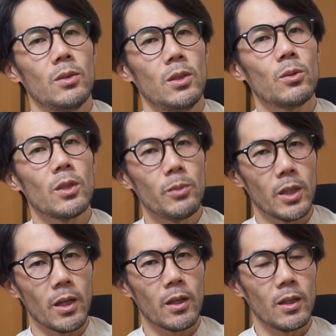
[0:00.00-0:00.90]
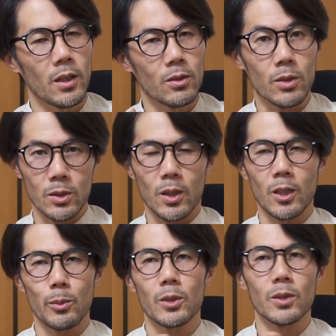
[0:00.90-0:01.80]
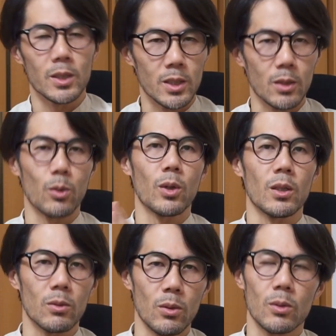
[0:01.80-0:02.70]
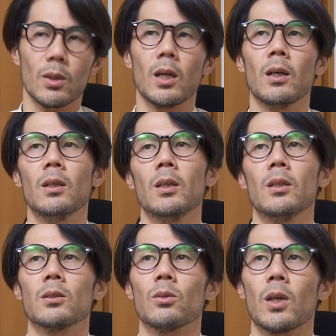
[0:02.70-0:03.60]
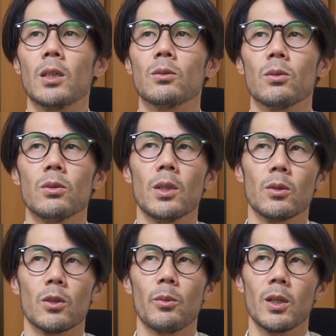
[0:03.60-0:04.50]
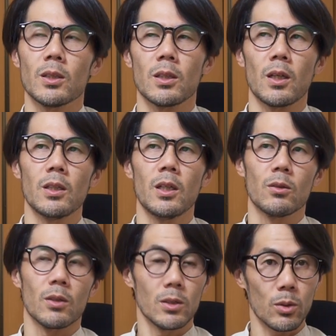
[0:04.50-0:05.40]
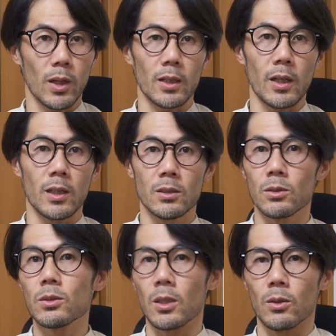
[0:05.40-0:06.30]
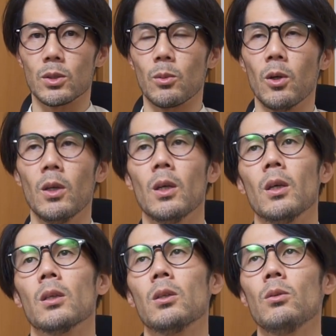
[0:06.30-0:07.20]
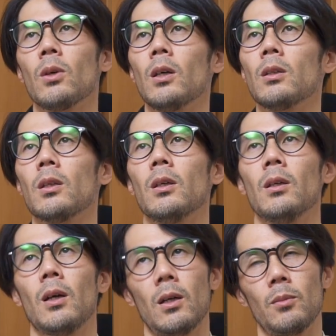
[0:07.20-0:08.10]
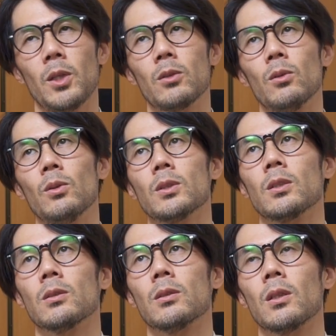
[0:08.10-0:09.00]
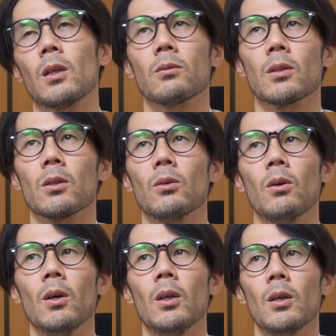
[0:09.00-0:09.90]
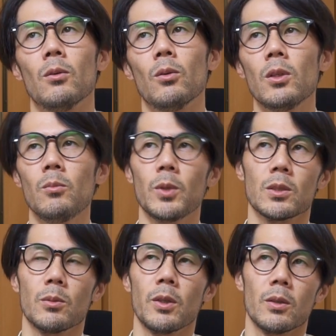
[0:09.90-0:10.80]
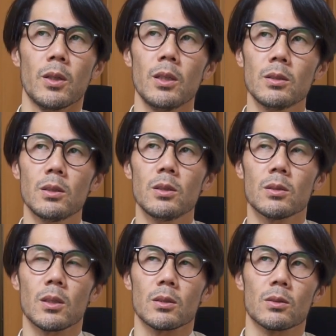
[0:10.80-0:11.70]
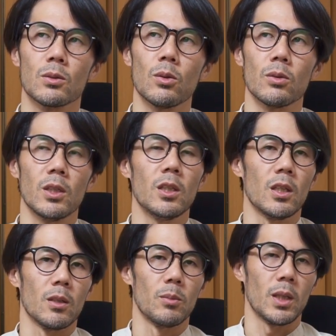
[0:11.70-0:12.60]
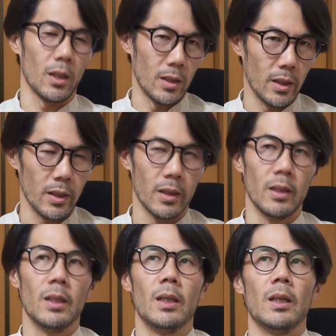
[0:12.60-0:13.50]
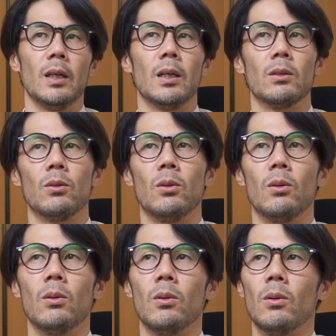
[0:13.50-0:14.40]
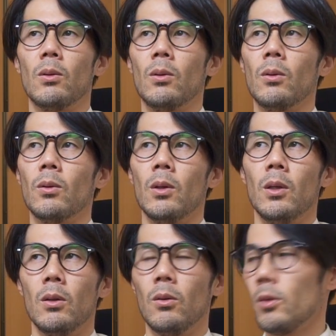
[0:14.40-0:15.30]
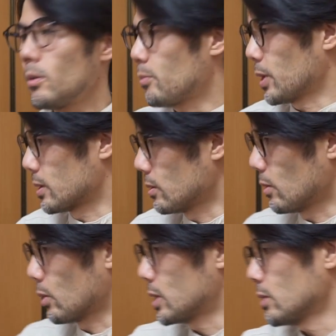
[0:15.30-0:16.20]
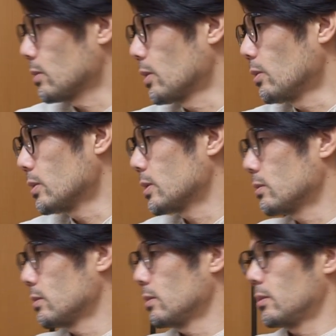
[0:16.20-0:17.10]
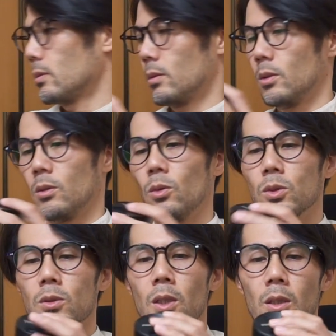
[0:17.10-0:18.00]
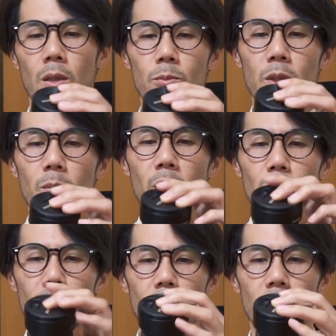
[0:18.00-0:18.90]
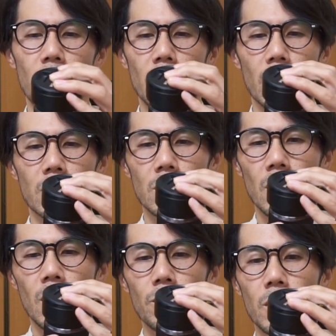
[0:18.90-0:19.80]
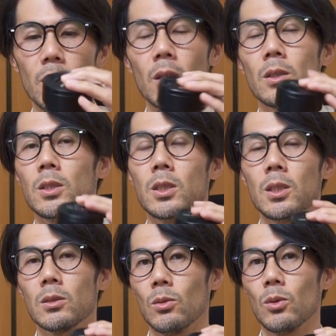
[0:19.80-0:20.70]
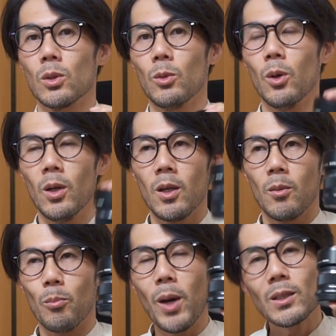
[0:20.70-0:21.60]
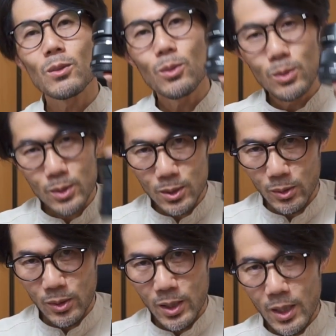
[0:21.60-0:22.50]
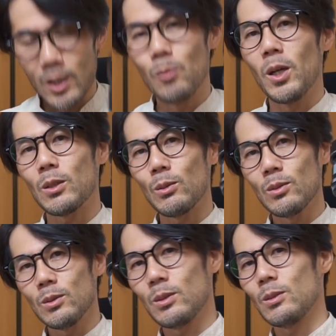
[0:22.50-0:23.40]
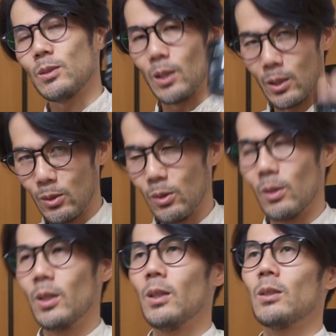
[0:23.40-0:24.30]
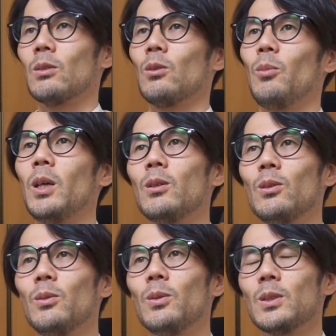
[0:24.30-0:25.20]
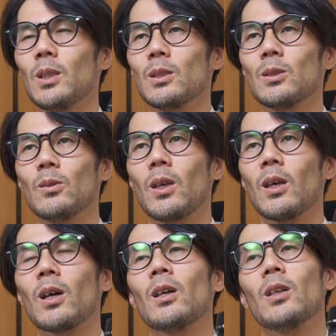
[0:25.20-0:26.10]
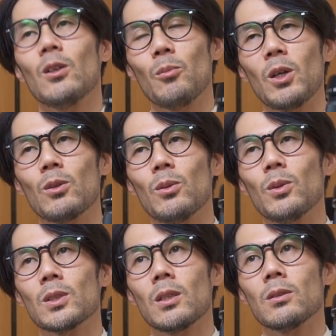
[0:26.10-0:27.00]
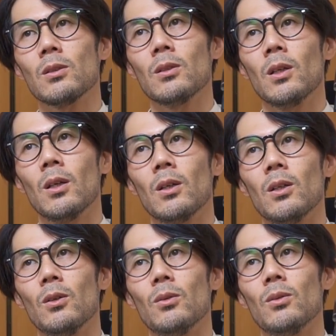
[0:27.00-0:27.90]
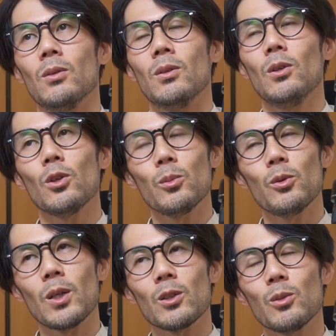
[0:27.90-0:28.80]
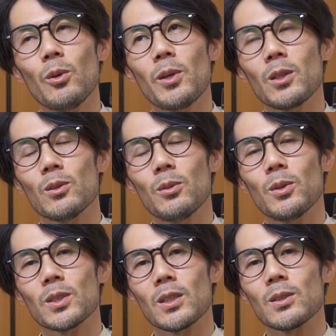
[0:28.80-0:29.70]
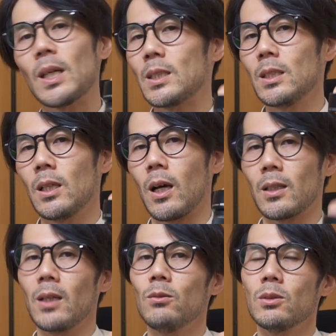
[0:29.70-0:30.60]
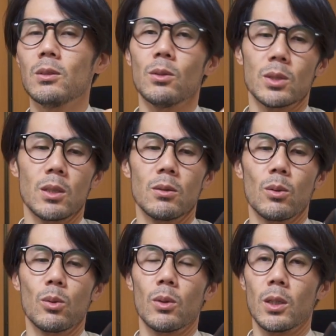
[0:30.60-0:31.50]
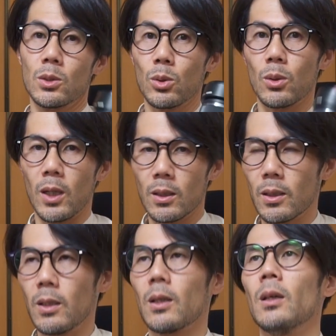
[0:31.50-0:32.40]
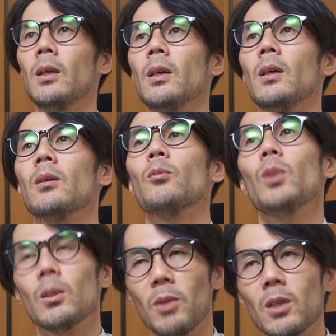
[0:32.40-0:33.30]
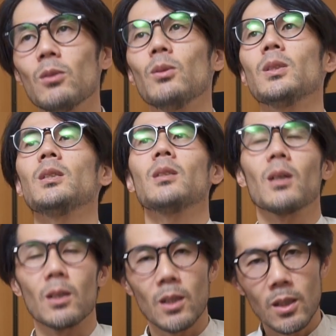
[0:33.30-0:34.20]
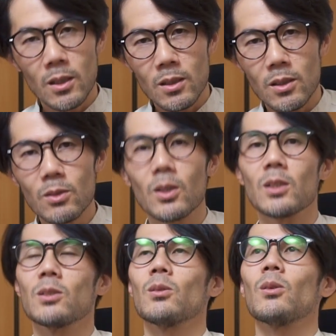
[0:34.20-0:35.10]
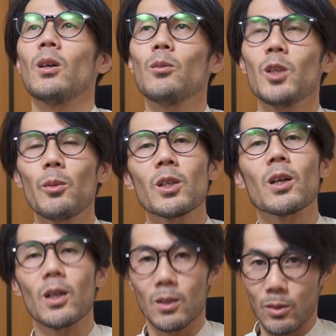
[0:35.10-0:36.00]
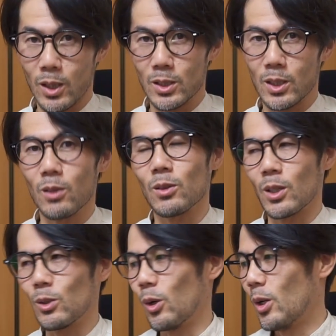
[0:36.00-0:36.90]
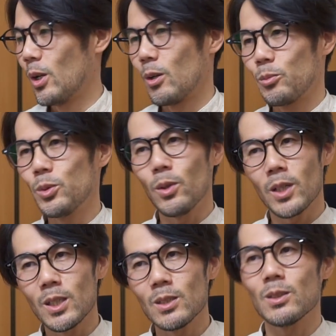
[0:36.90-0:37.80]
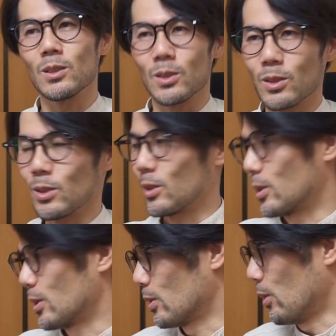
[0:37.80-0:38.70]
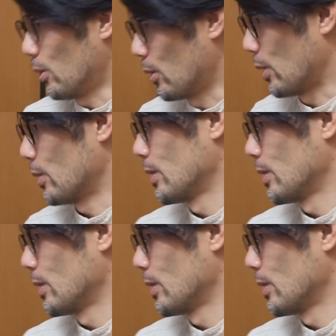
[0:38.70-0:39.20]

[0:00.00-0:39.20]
ろんな意味で限界が来るでしょ。ダイナミックレンジ、高感度とか。解像度由来の滑らかさ足りないとか、ちょっと硬い感じするじゃん、どうしても。っていうのがあって、マイクロフォーサーズってなるんだけど、オリンパスの場合はね、レンズ技術がすごくいいみたいで、オリンパスのこっちの標準ライン、プレミアムラインってやつ ?F1.8 シリーズの方でも、まっとうに映るの。で、まっとうにるんだけど、マイクロフォーサーズの限界だよね、マイクロフォーサーズ、良くも悪くもマイクロフォーサーズらしい硬い写りをしてるところがちょっとあって、まあマイクロフォーサーズだからねっていう感じの、ある意味舐めてかかってる感じがあるんだけど、プロレンズを、